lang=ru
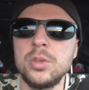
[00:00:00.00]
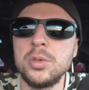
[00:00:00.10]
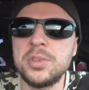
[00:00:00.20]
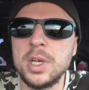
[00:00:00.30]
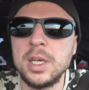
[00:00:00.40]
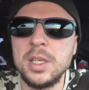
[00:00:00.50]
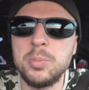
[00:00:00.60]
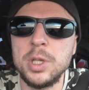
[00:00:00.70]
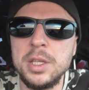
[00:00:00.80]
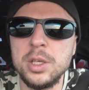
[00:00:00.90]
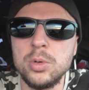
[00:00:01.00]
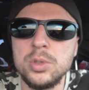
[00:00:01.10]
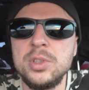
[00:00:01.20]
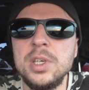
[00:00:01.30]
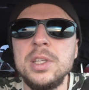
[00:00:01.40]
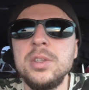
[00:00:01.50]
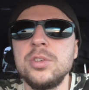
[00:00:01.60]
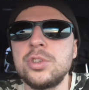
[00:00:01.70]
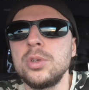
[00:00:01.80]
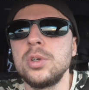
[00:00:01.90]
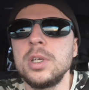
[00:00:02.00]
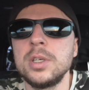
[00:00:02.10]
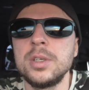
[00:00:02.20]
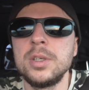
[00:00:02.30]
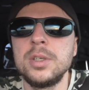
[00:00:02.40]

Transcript: То есть, как они планируют день, что ли.